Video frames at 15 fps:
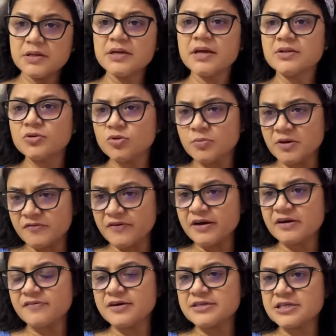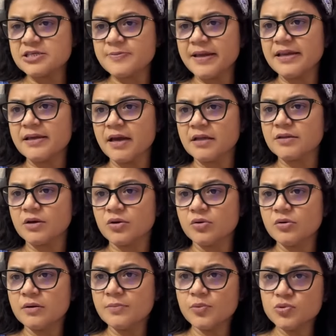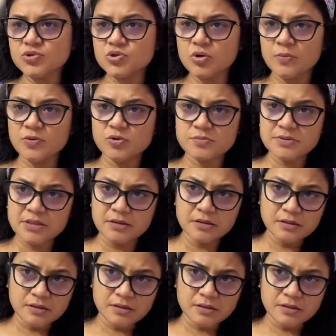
ठीक है तो तुम डिफिकल्ट वर्ड्स की स्पेलिंग याद करो पूछती हूँ अभी तुमसे